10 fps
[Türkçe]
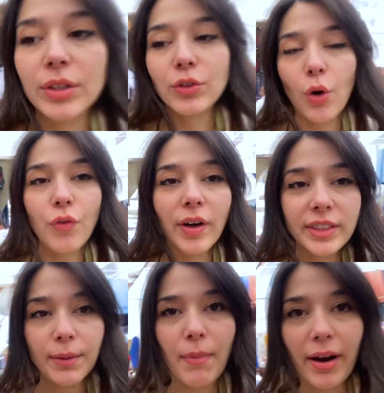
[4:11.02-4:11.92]
Burada çok
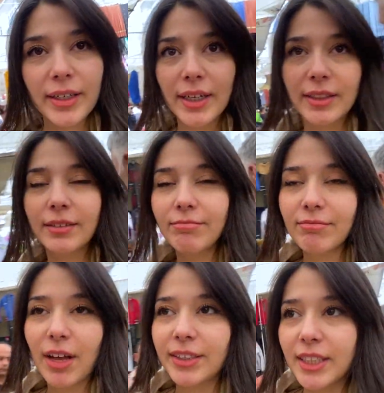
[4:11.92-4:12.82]
fazla markanın,
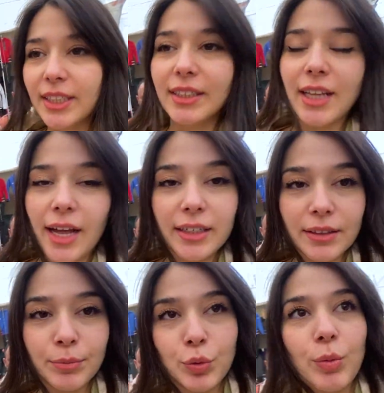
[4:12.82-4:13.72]
Adidas'ın,
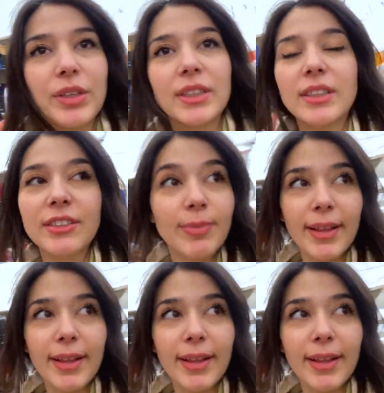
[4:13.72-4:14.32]
Nike'ın, Puma'nın, New